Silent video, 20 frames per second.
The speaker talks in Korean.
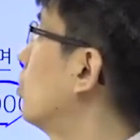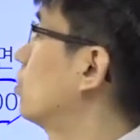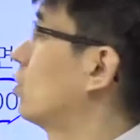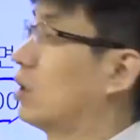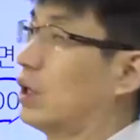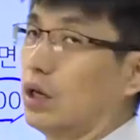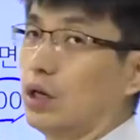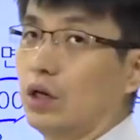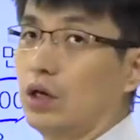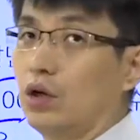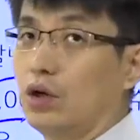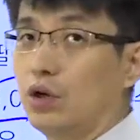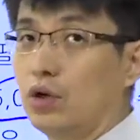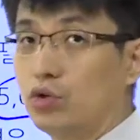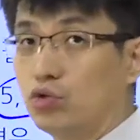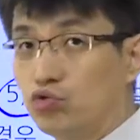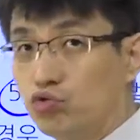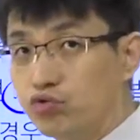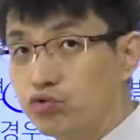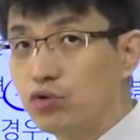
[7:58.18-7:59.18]
어떻게
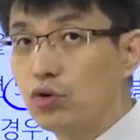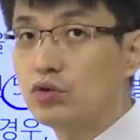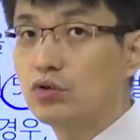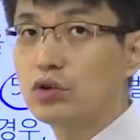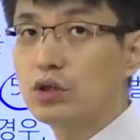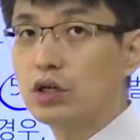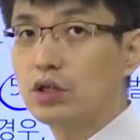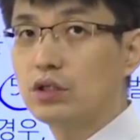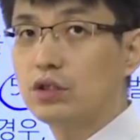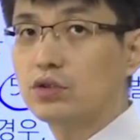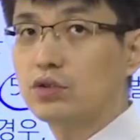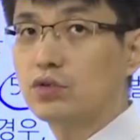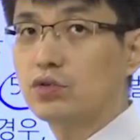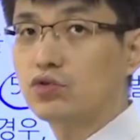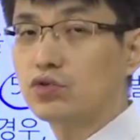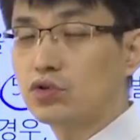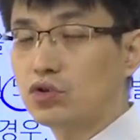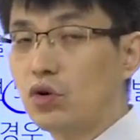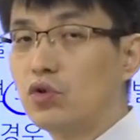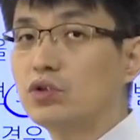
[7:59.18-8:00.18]
줄어들게 되죠.
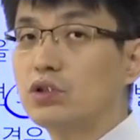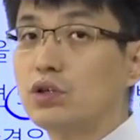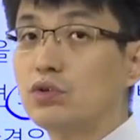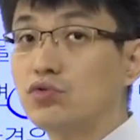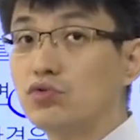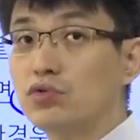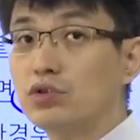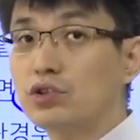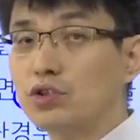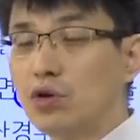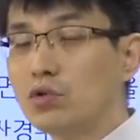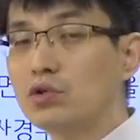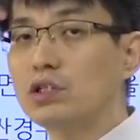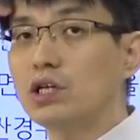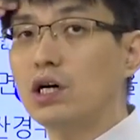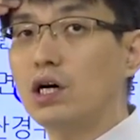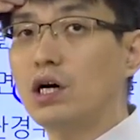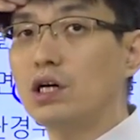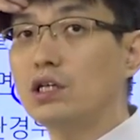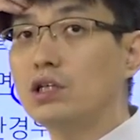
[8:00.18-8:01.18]
경상수지
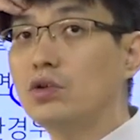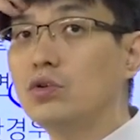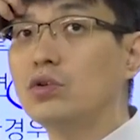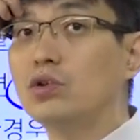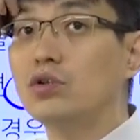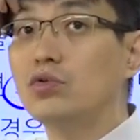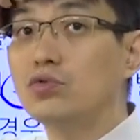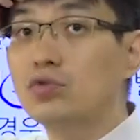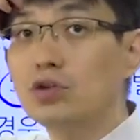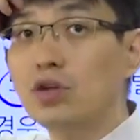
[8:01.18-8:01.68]
적자가 이런 이유